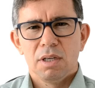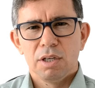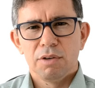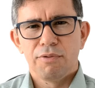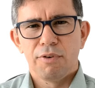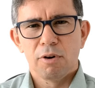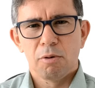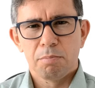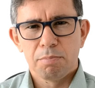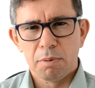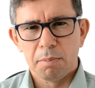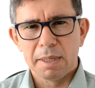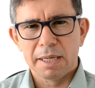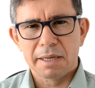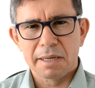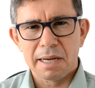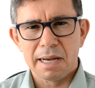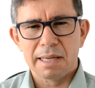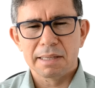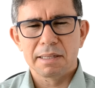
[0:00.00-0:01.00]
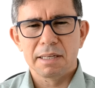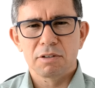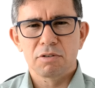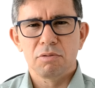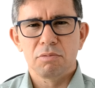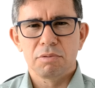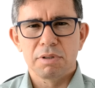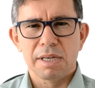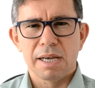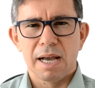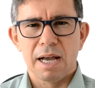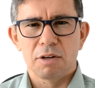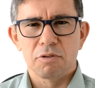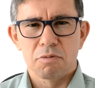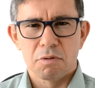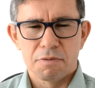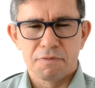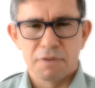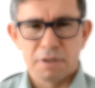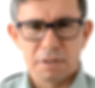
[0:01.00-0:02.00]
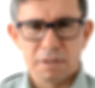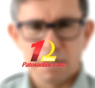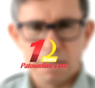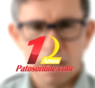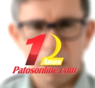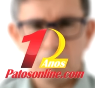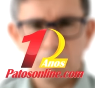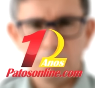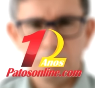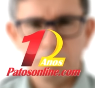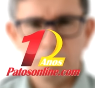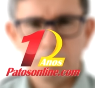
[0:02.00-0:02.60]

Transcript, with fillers: e foram publicadas no Diário Oficial.